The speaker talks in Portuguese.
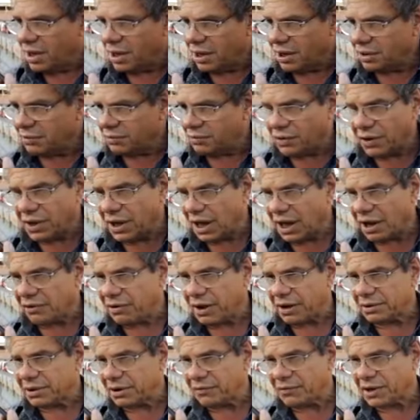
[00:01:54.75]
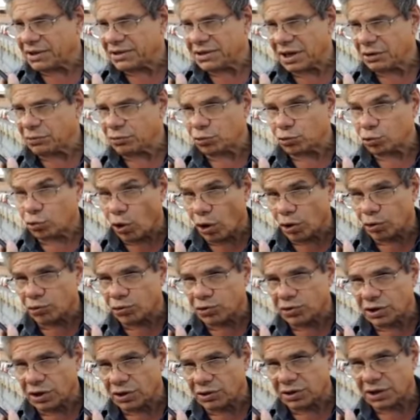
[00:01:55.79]
enfim, ela vai atravessar todo
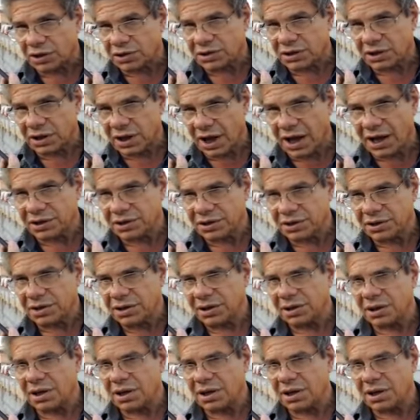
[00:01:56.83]
o centro da cidade